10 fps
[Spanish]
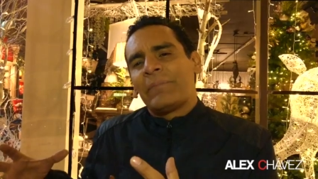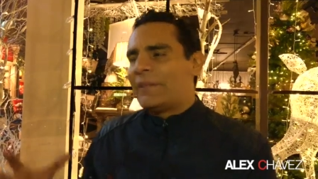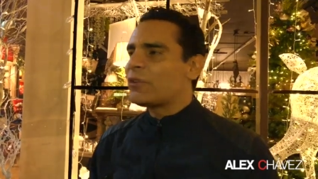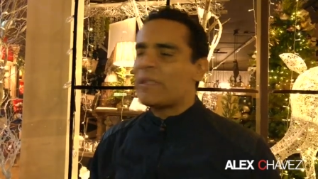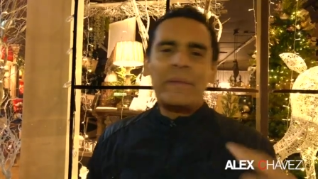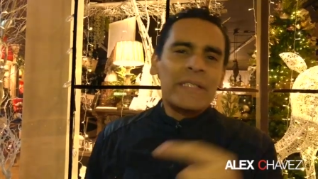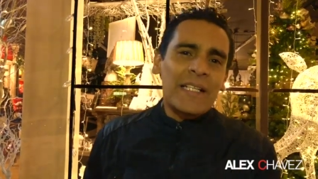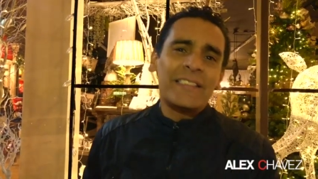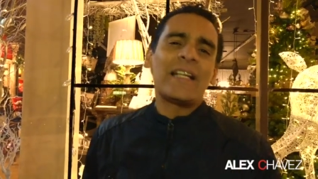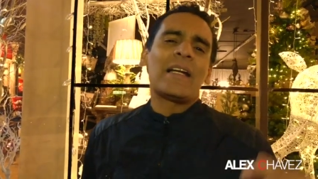De otra manera
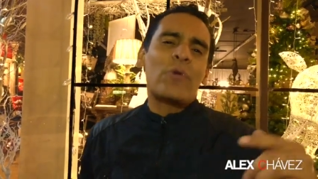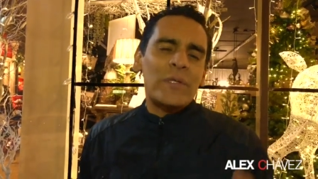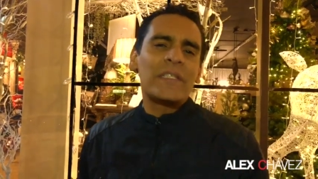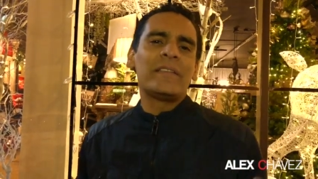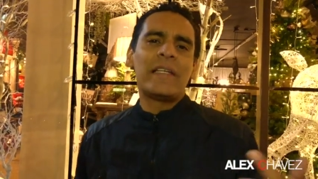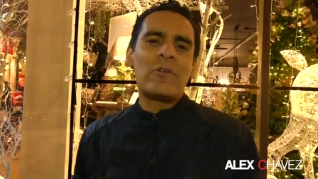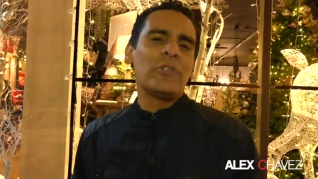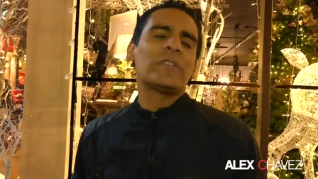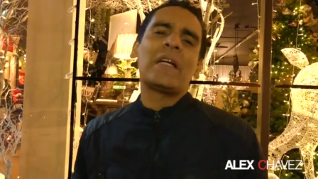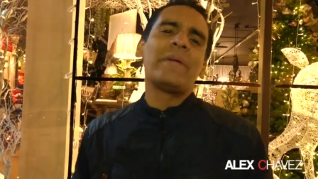llega la cuesta de enero y
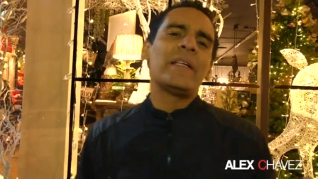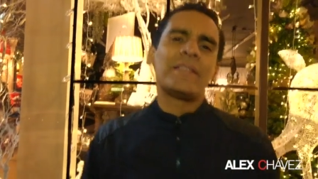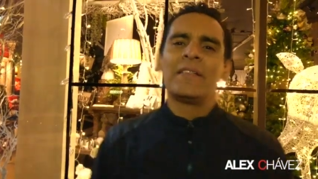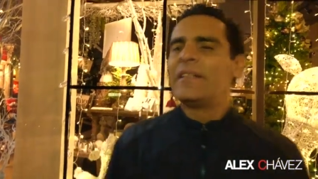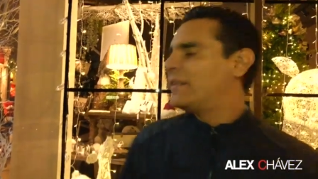otra vez